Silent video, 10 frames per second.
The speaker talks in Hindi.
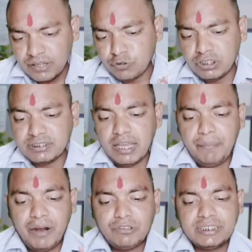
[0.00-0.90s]
तो इसके
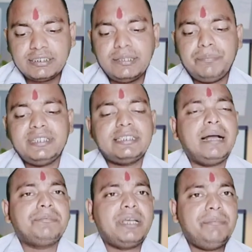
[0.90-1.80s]
अबाउट सेक्शन पे
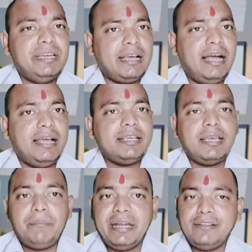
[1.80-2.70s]
साफ साफ लिखा है
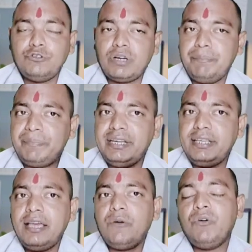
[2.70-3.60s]
कि हमारा जो कंपनी
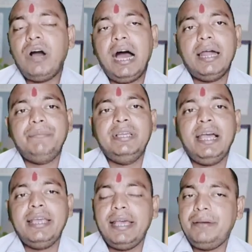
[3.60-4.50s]
है वो आर बी
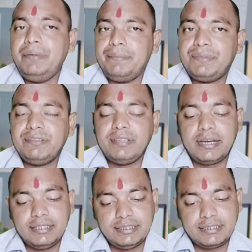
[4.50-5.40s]
आई एन बी एफ सी से
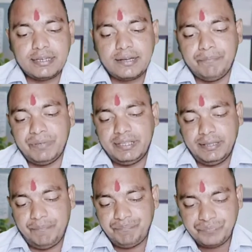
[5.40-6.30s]
रजिस्टर कंपनी
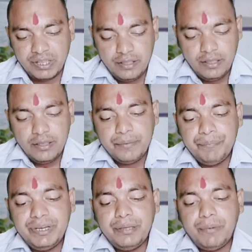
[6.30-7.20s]
है
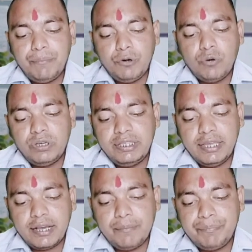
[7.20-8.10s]
मिनिमम लोन
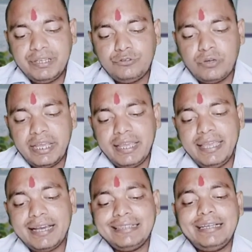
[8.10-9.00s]
ये कंपनी जो है
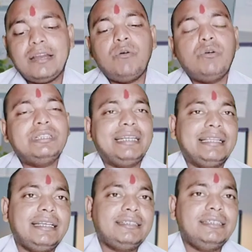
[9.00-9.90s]
एक हज़ार और
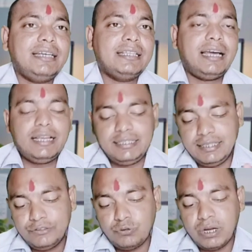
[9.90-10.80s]
ज़्यादा से ज़्यादा
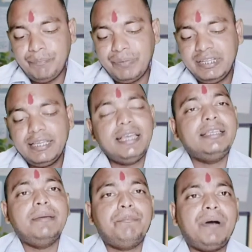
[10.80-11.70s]
ये जो कंपनी है
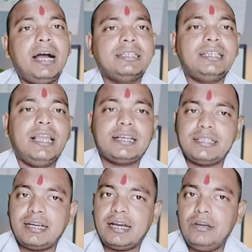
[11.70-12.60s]
ये पाँच लाख
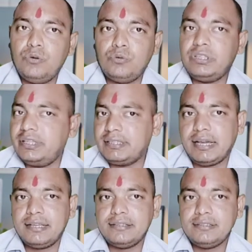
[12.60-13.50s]
तक का लोन देता
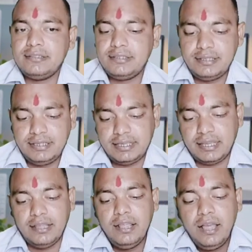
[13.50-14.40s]
है ठीक
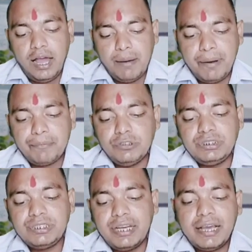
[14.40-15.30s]
है अब आपको
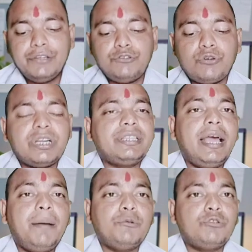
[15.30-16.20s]
जितना का ज़रूरत
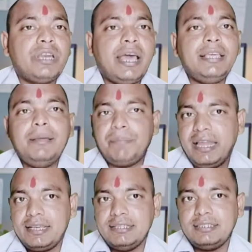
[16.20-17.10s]
है आप उतना ही
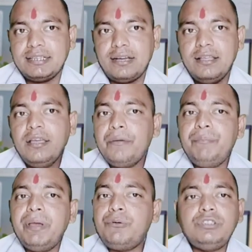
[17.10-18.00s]
अप्लाई कीजिएगा
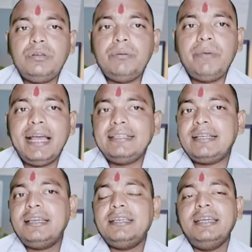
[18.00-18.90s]
बेफिजुल में
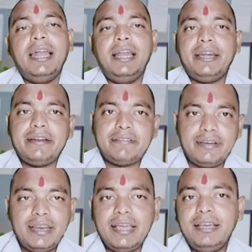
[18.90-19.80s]
ऐसा नहीं कि इंटरेस्ट
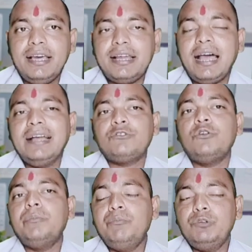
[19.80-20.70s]
नहीं लग रहा है
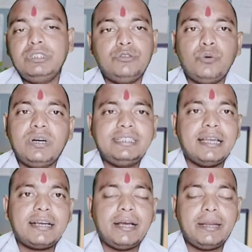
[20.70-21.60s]
तो मुझे
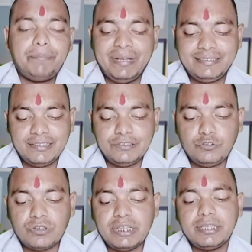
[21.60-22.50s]
हज़ार का अगर पैसे की
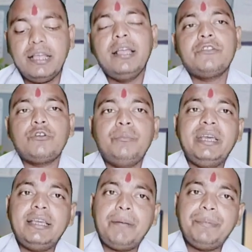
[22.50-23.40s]
ज़रूरत है तो
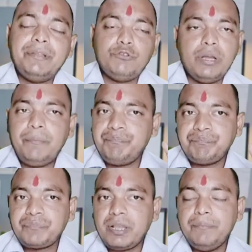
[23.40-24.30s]
मैं यहाँ पे जो है
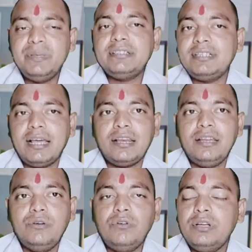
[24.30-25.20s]
बीस हज़ार
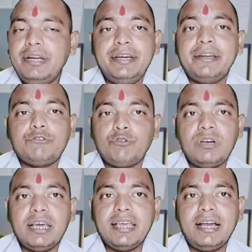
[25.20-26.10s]
ले लूँ इंटरेस्ट तो
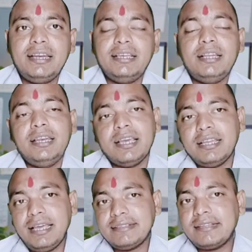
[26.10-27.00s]
लगेगा नहीं
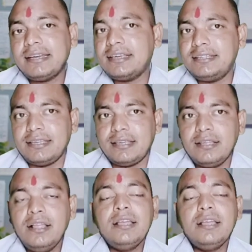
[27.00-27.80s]
लेकिन ऐसा नहीं है